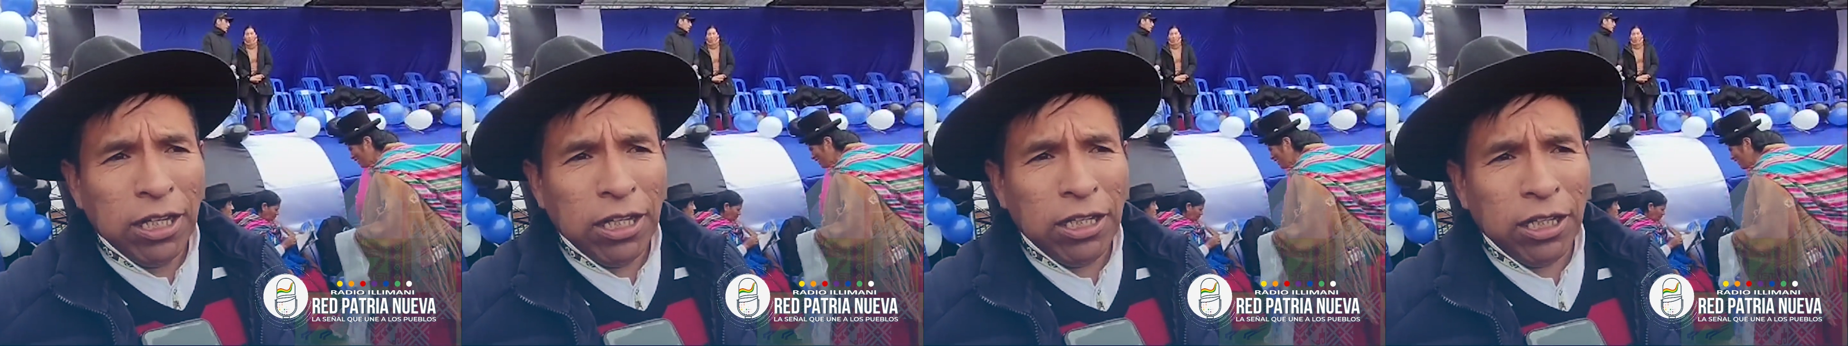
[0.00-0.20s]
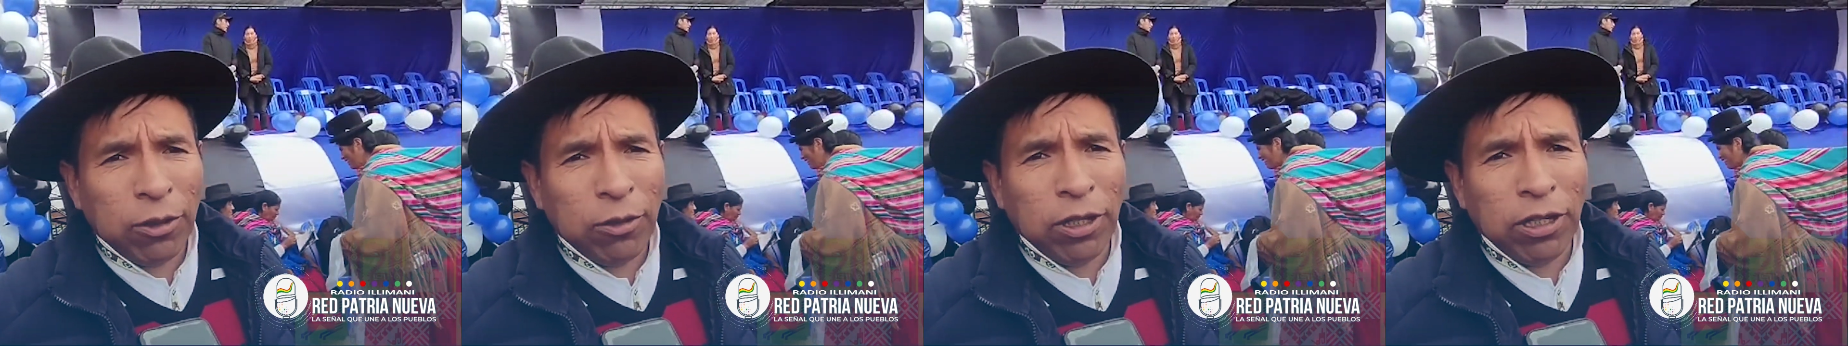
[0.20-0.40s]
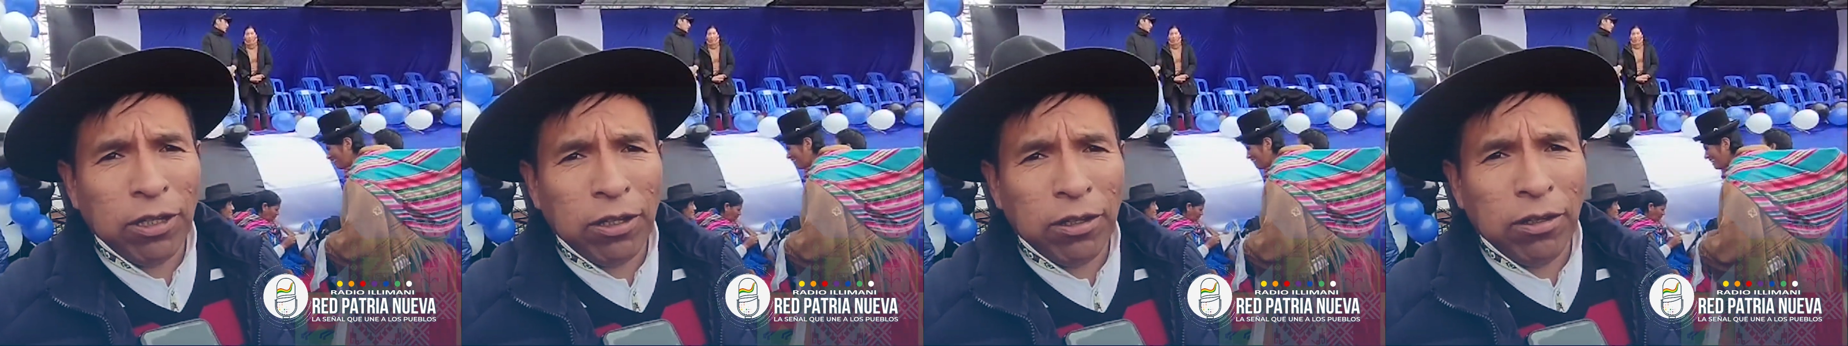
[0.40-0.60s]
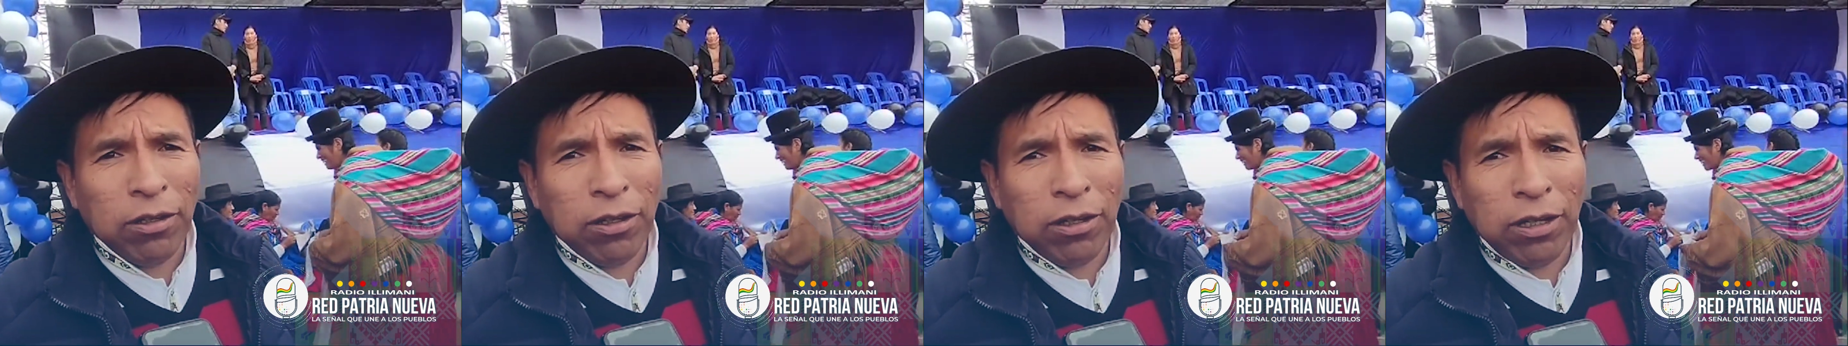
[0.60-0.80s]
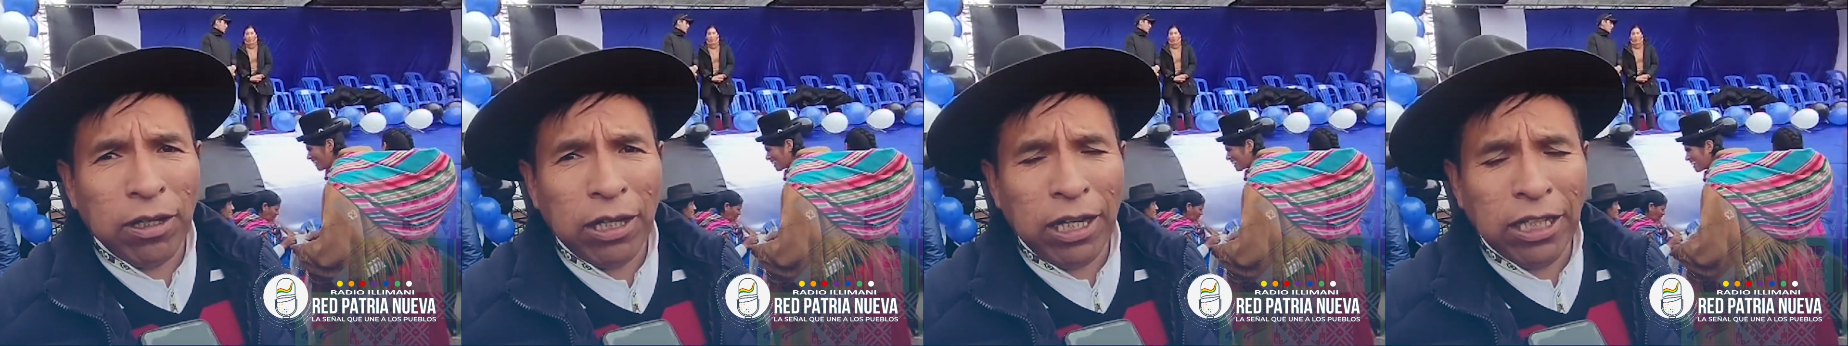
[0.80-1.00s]
y de
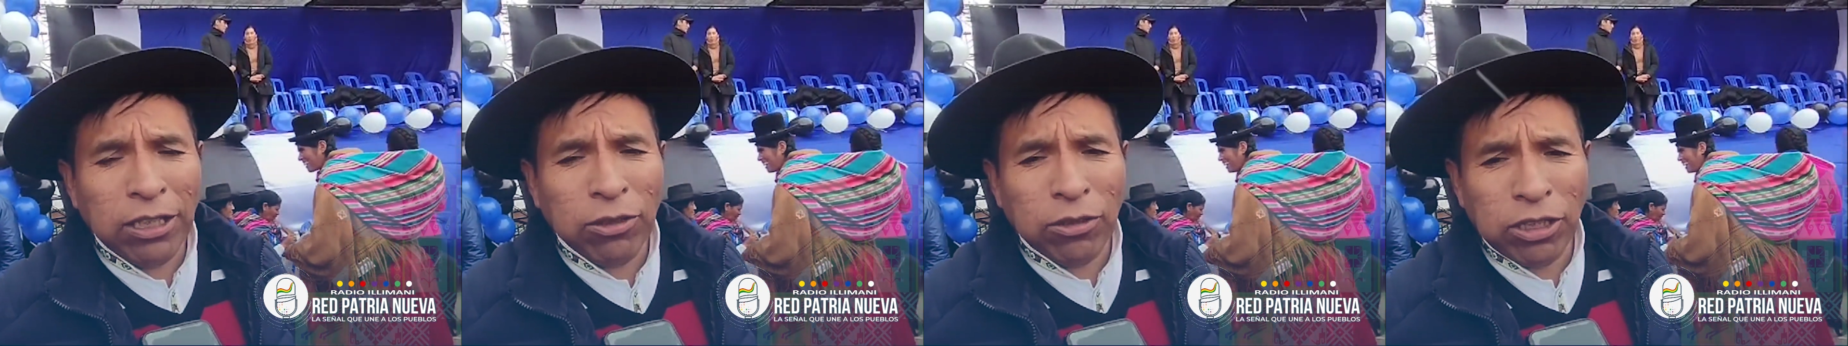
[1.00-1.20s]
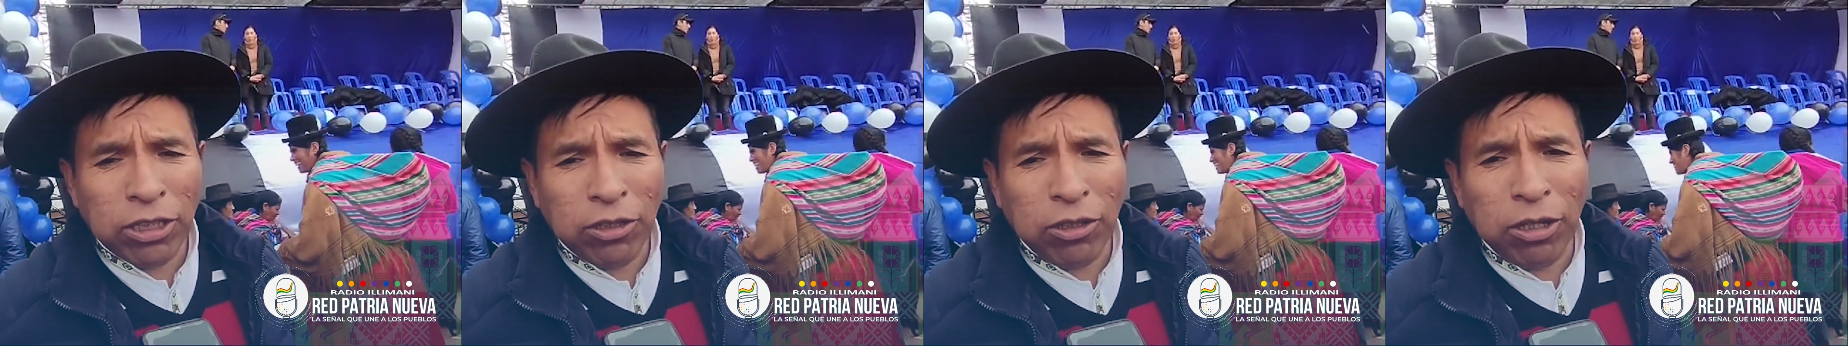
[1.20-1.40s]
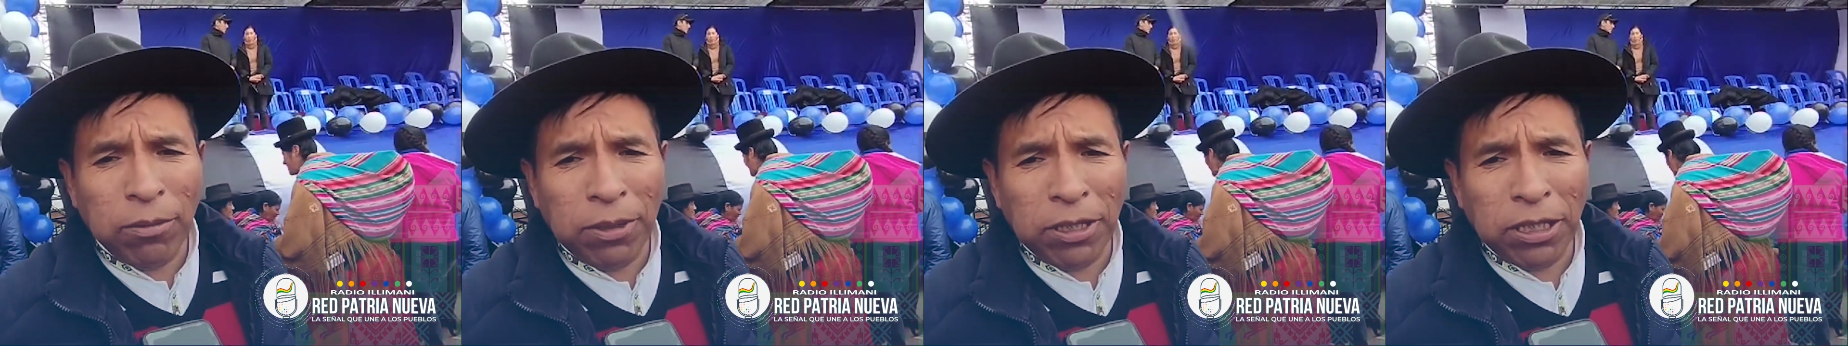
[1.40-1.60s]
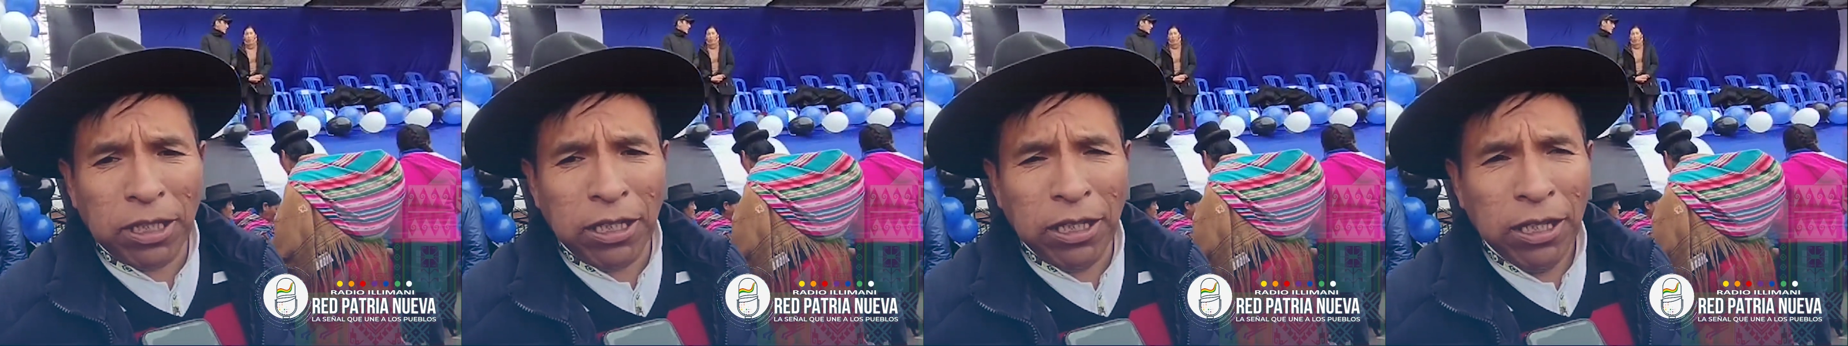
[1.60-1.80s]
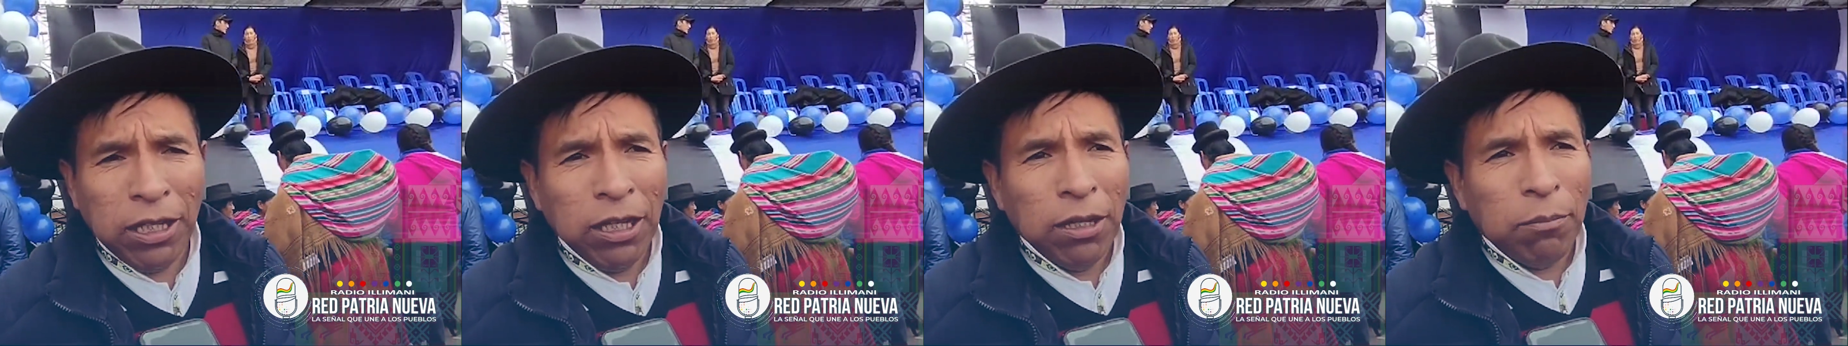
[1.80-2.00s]
acuerdo a eso
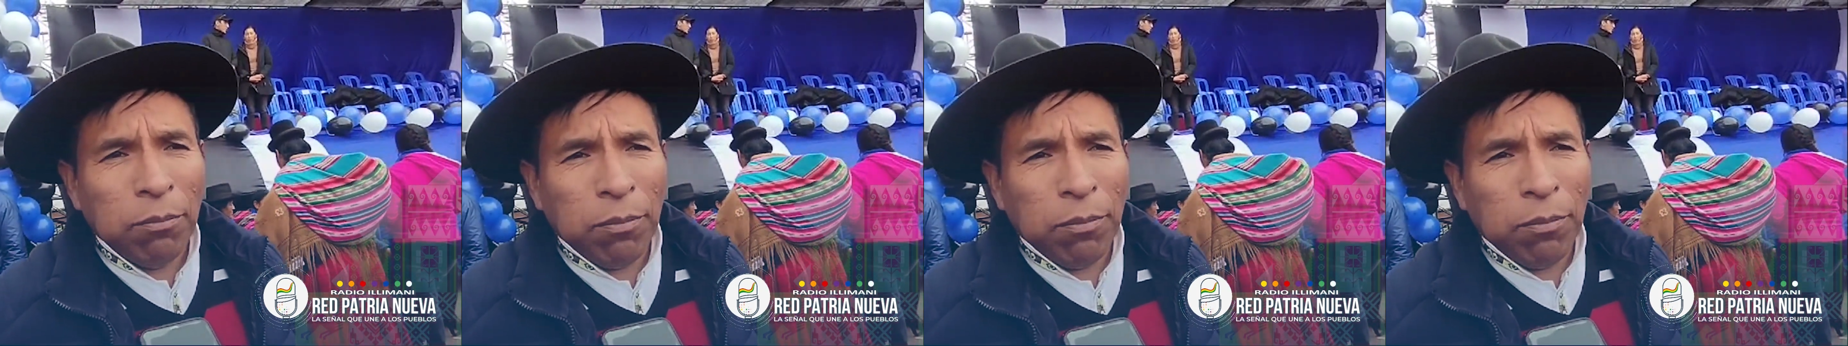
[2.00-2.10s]
seguramente